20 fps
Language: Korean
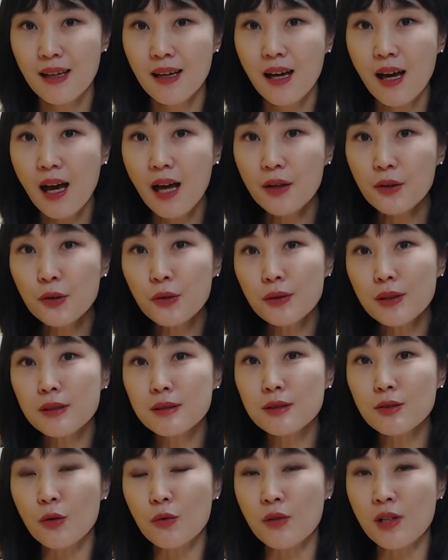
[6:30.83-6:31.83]

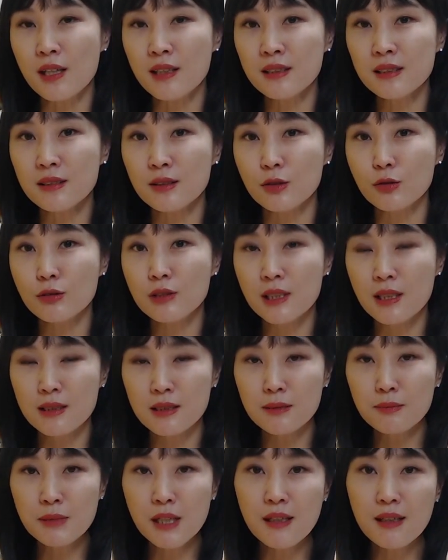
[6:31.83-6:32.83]
학교라는 공간은 우리가
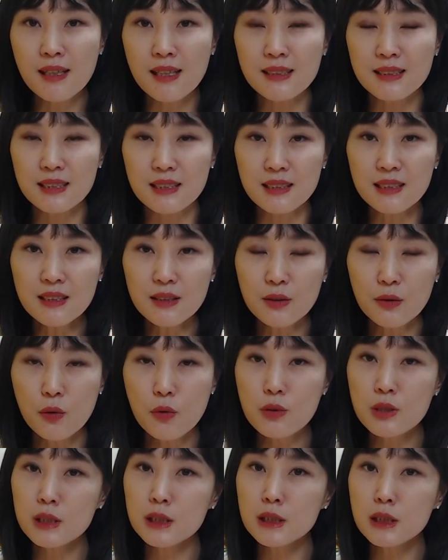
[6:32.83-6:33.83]
10대까지
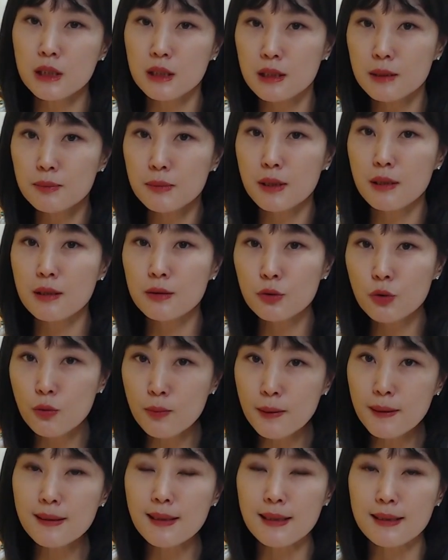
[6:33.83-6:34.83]
혹은 20대
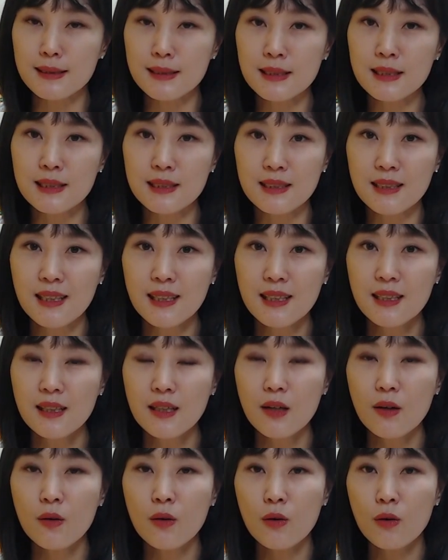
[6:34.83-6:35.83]
초반까지
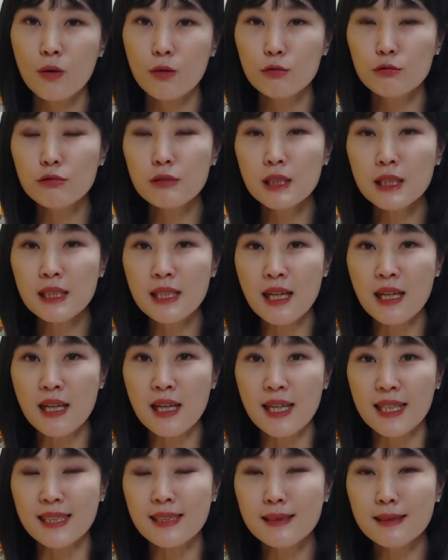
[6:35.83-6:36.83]
어,
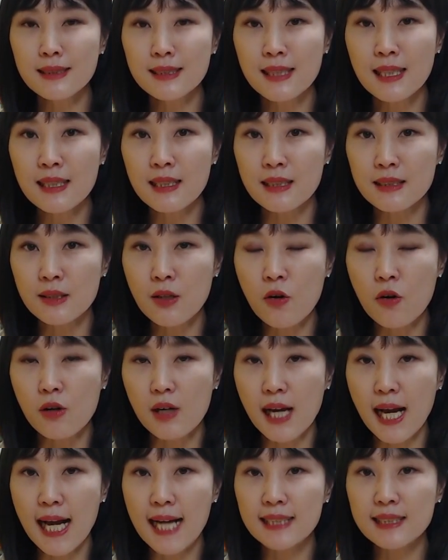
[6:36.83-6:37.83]
우리의 일상에서
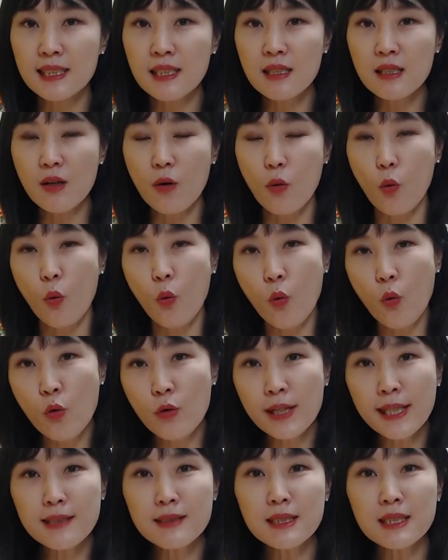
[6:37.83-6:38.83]
가장
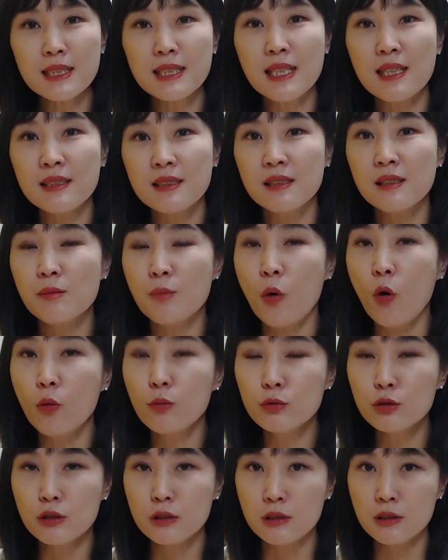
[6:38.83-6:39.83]
오랜 시간을
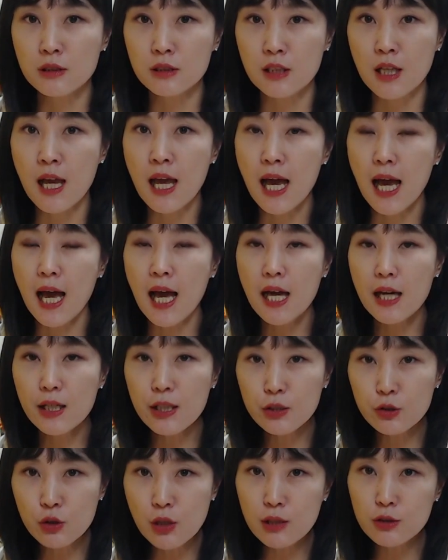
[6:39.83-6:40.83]
머무는
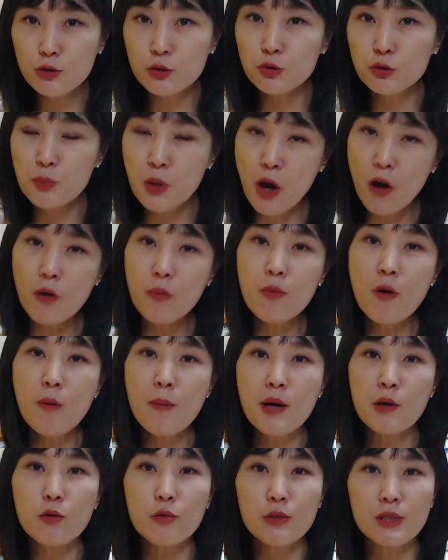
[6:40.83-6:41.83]
아주 아주
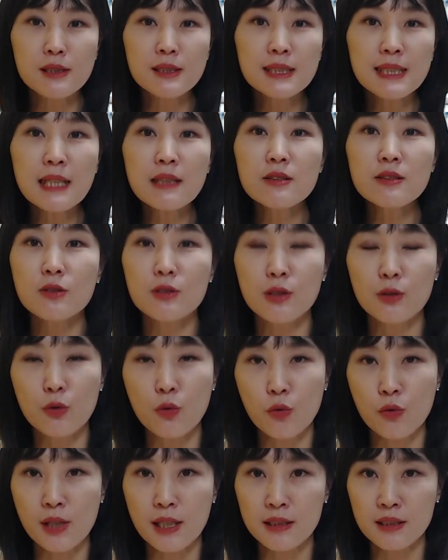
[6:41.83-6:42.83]
평범하고 일상적인
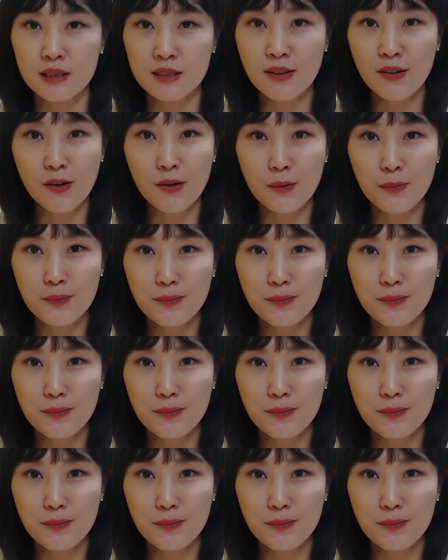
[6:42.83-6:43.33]
공간이죠.